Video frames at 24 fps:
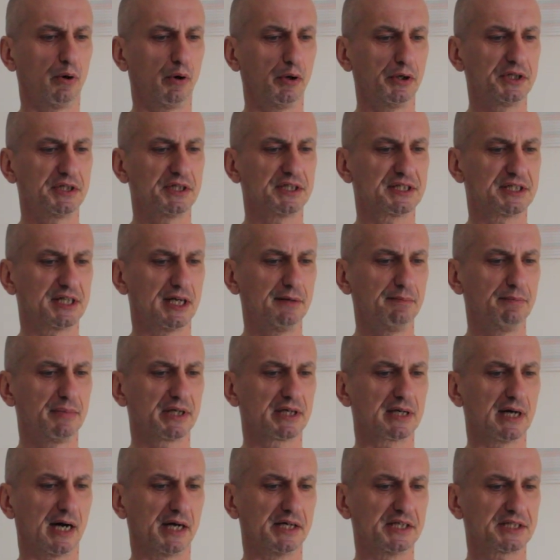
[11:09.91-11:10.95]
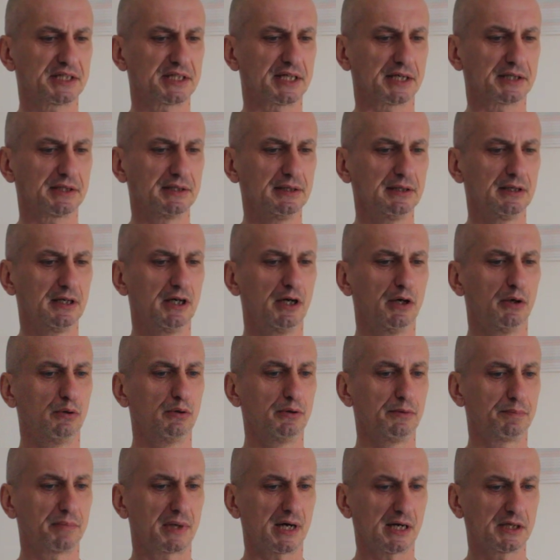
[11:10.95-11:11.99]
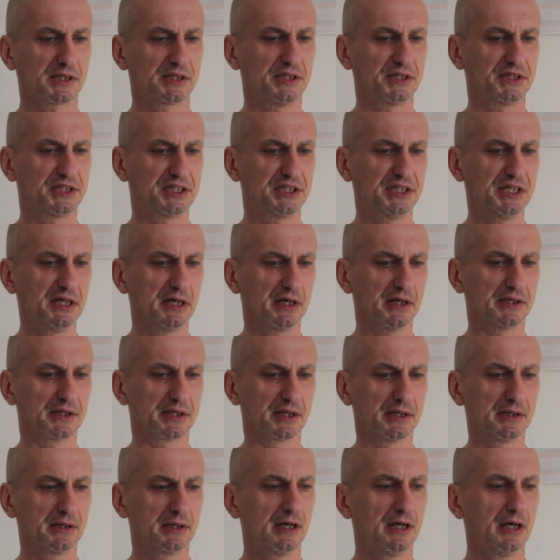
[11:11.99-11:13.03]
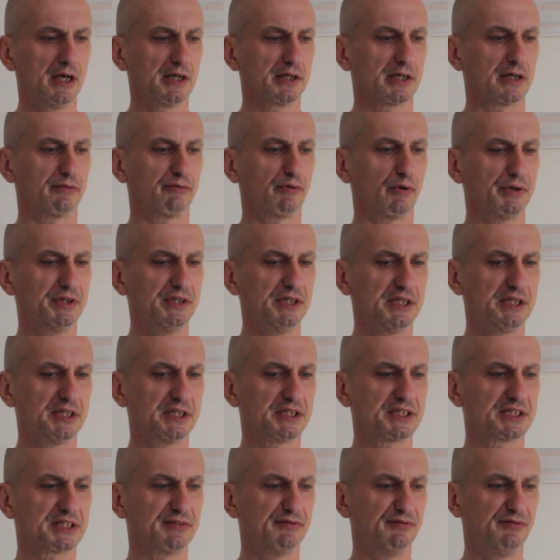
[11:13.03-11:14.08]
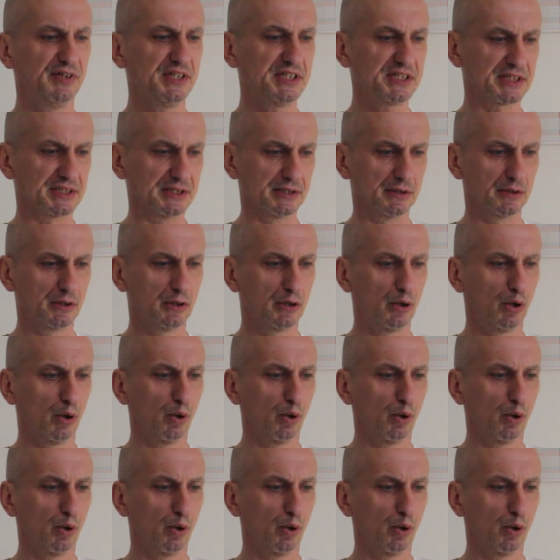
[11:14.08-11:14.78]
heute Zen-Begeisterten und Praktizierenden davon nichts wissen